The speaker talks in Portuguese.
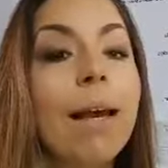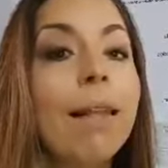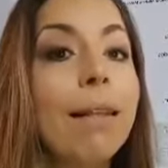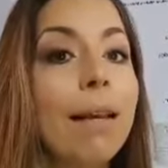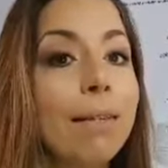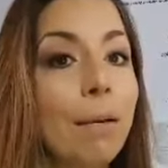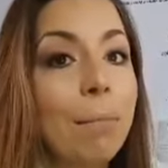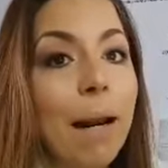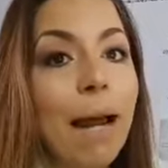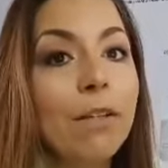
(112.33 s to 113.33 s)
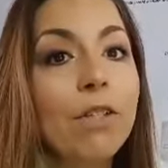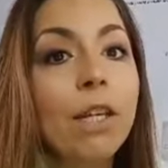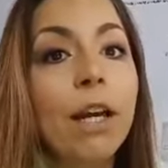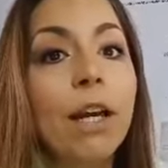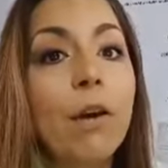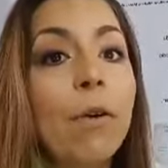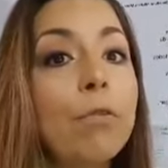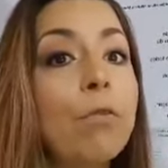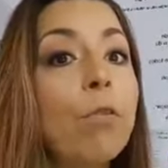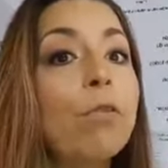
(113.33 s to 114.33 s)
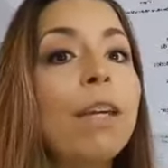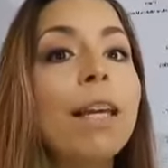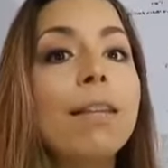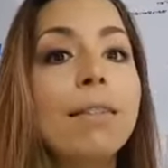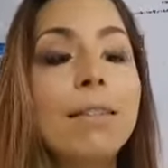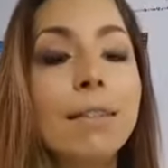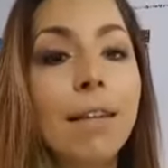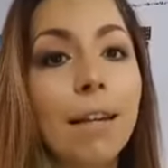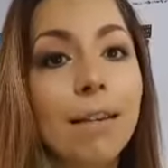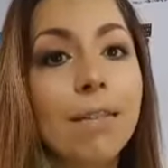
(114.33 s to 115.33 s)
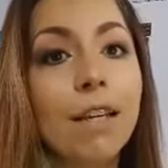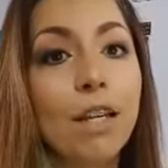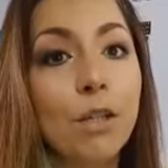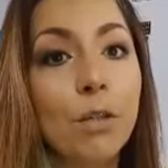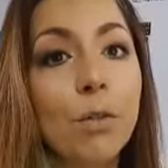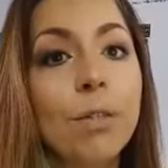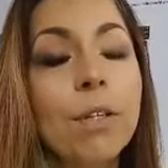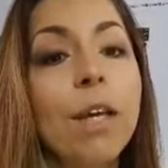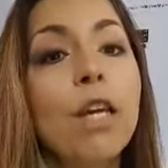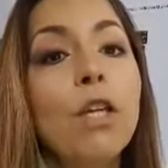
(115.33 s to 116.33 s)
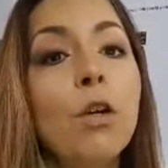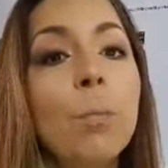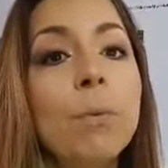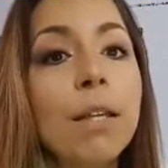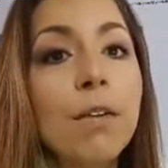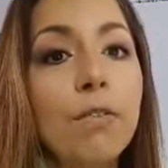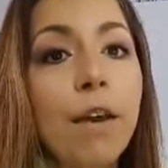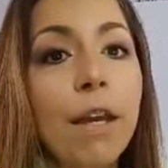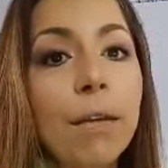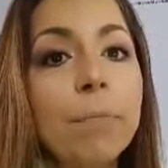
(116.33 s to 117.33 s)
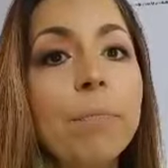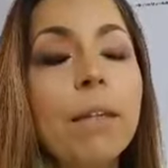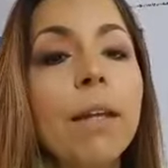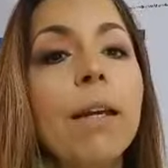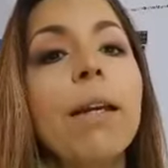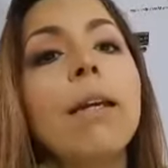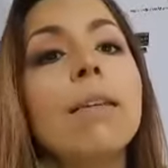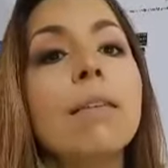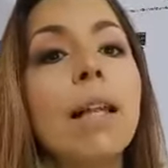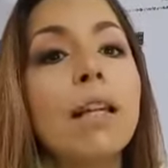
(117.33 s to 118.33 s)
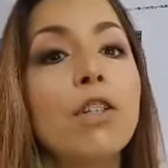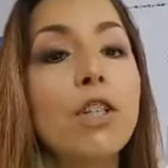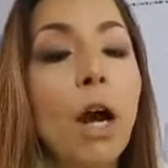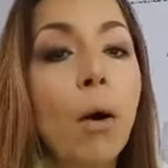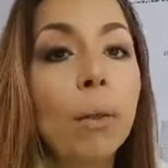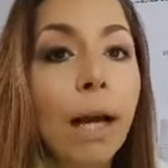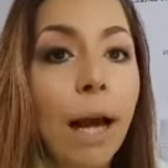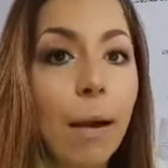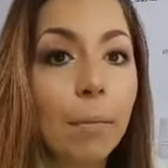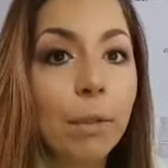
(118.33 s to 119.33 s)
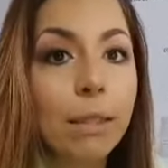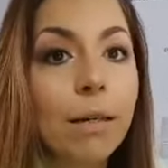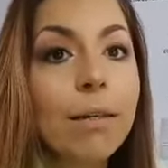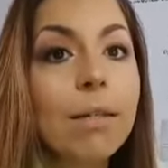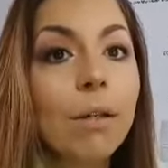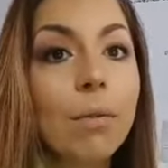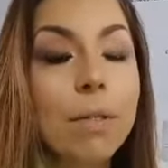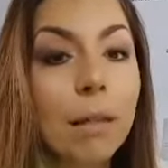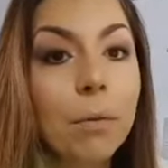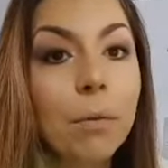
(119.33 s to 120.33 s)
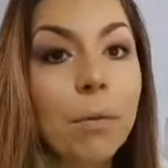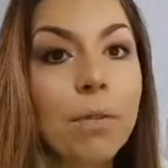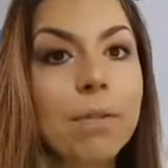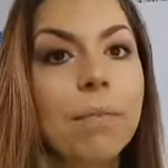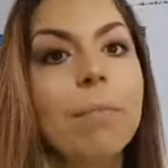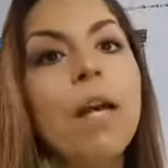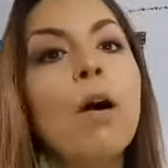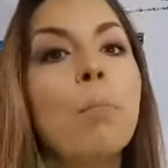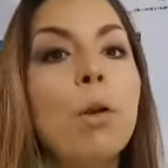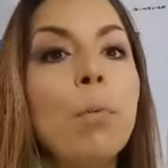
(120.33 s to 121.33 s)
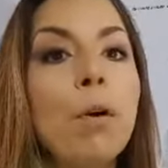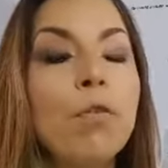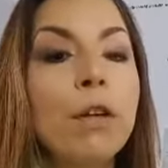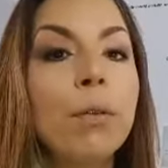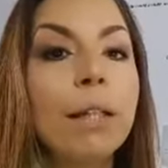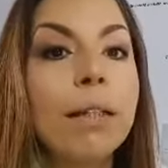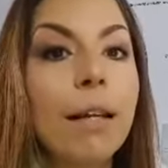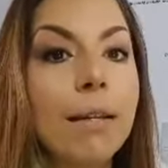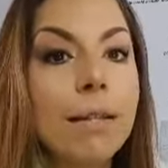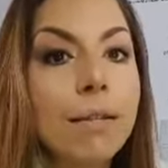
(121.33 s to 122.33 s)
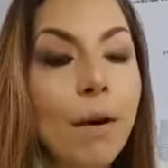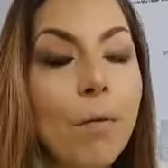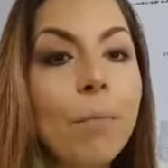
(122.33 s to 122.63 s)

Nessa prática, eu envolvi esses três eixos e observei, em sala de aula, a mudança dos alunos, promovendo a interação